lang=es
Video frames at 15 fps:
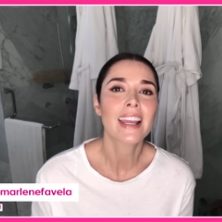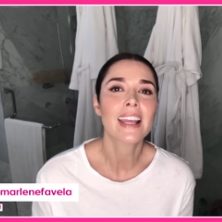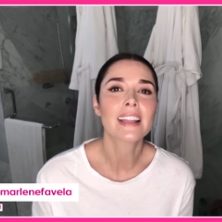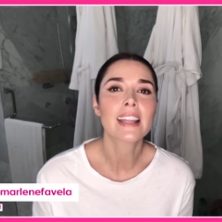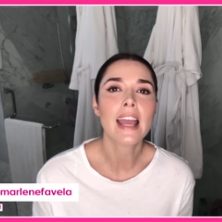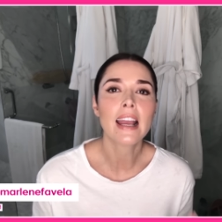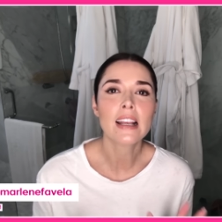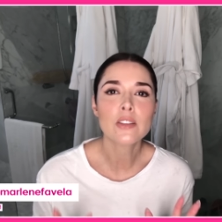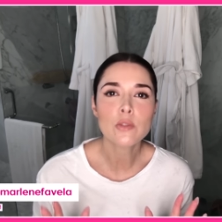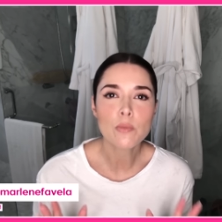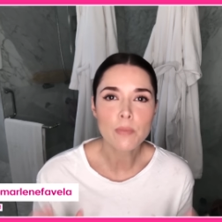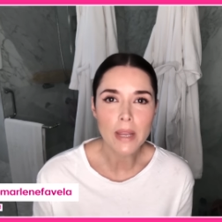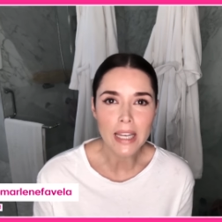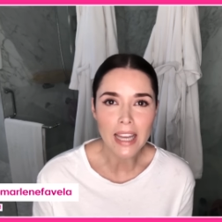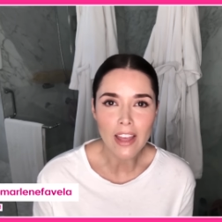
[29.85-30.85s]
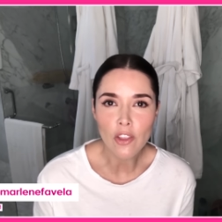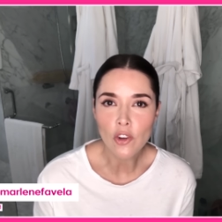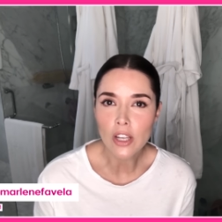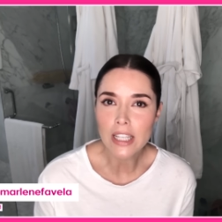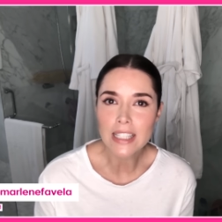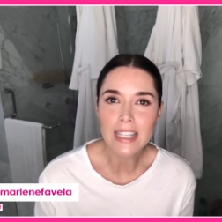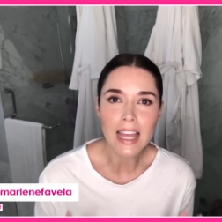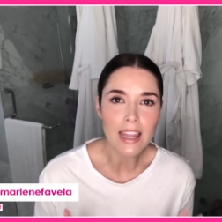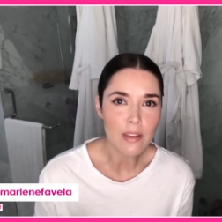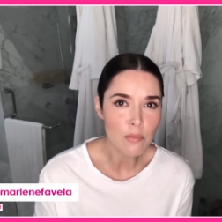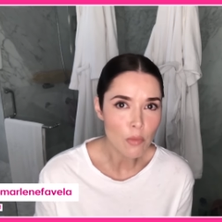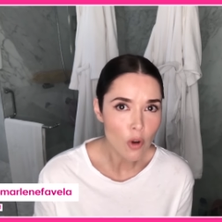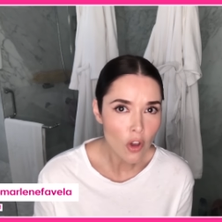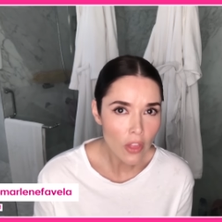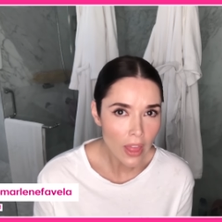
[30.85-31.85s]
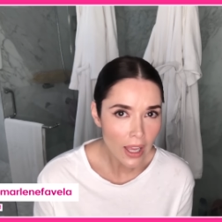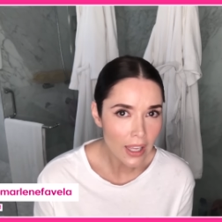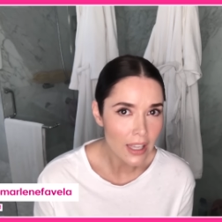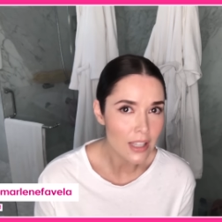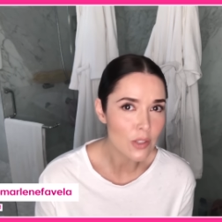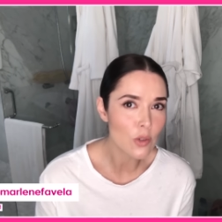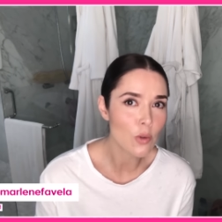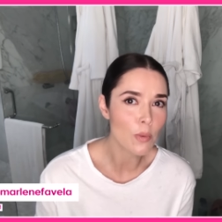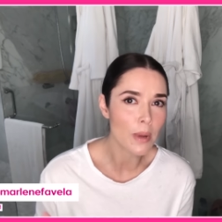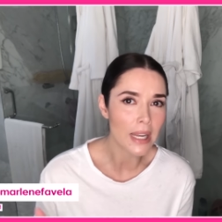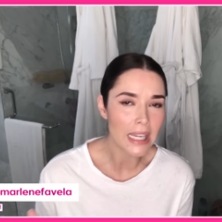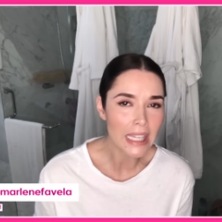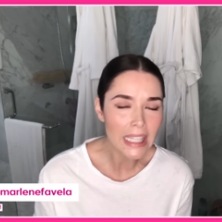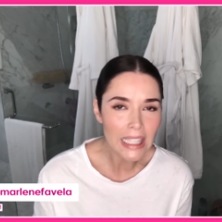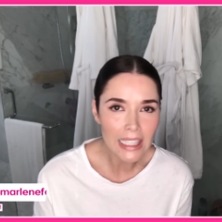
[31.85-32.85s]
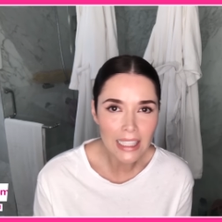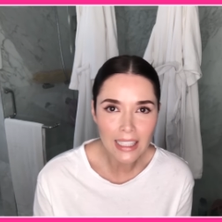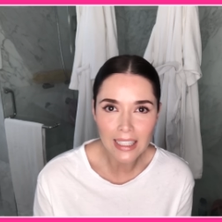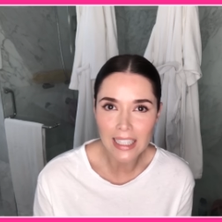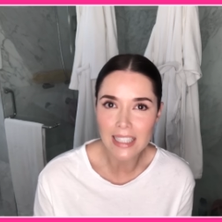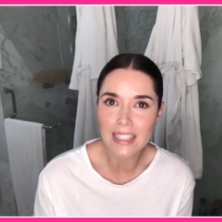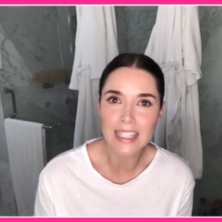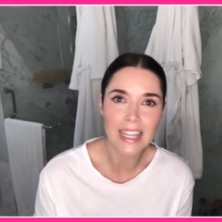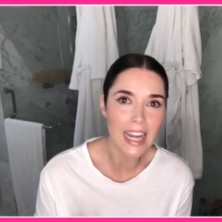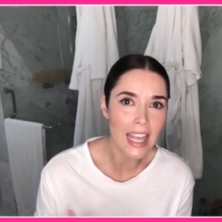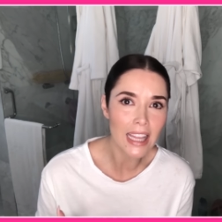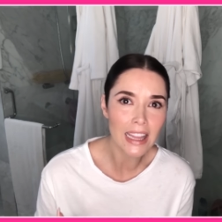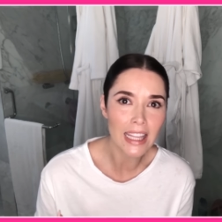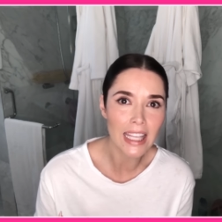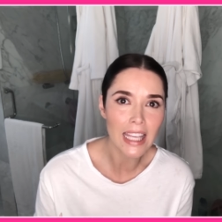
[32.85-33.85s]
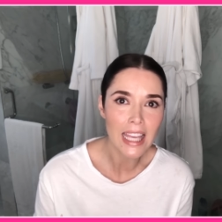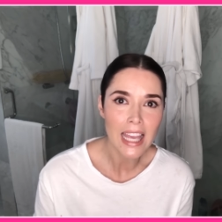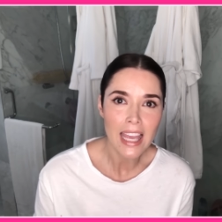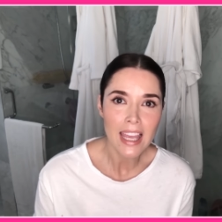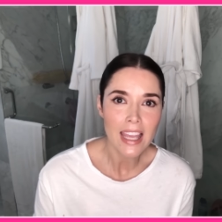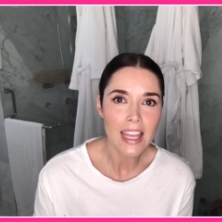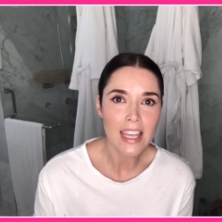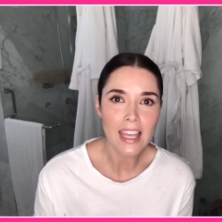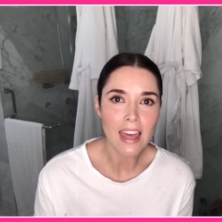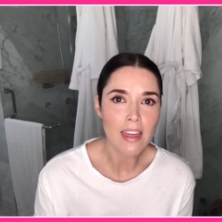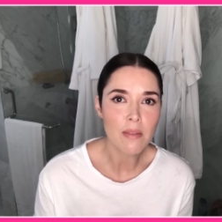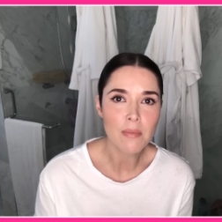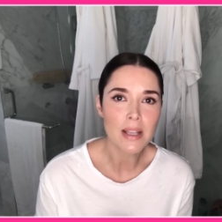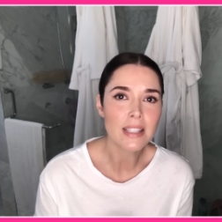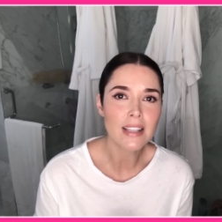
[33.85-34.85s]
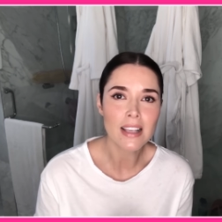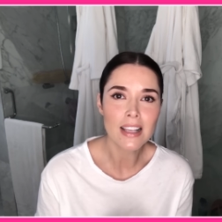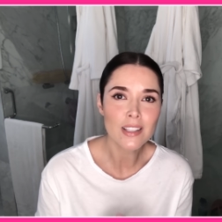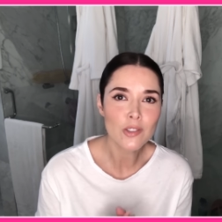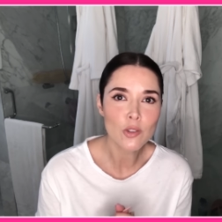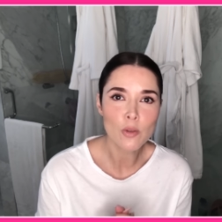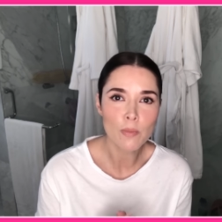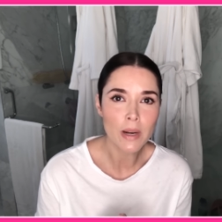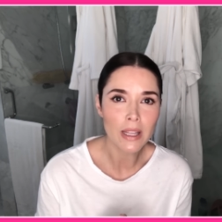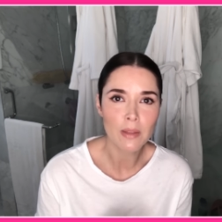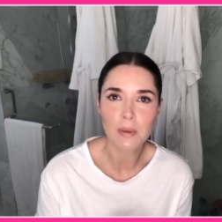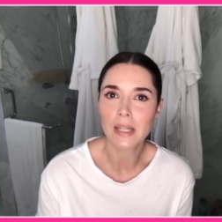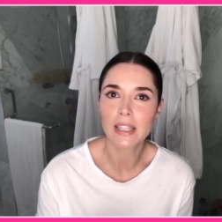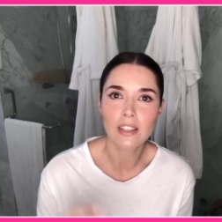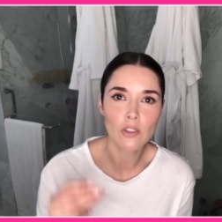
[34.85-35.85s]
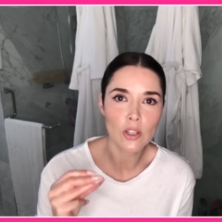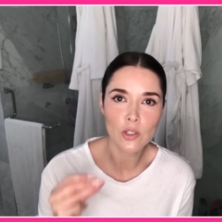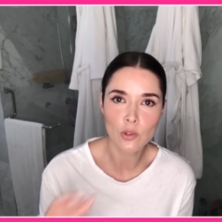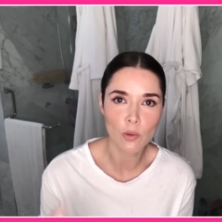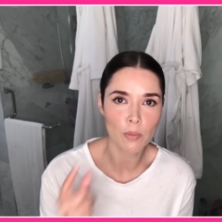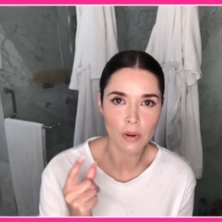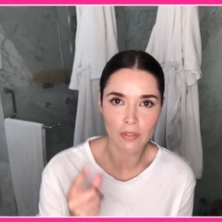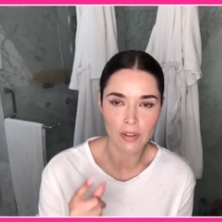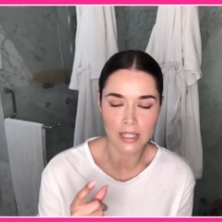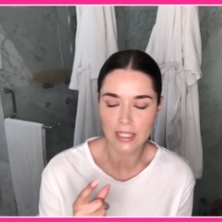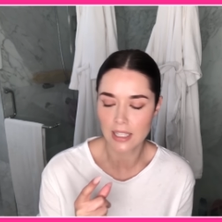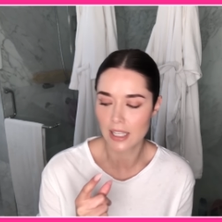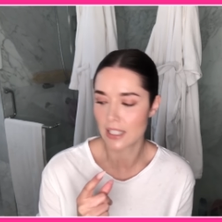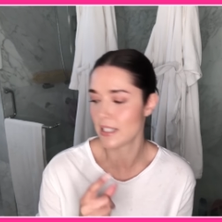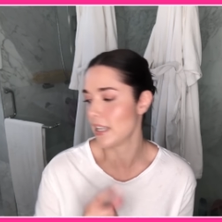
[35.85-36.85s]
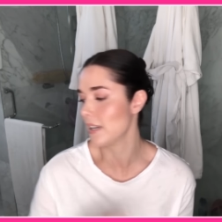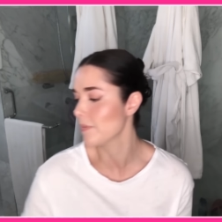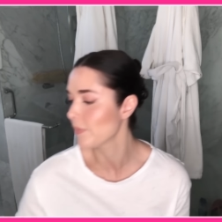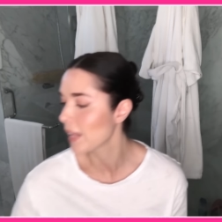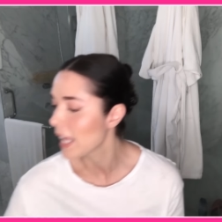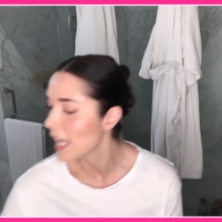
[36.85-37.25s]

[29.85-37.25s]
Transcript: que te hagas un peinado que está de moda, que es juvenil, que es trendy y que además es súper divertido y súper fácil de hacer.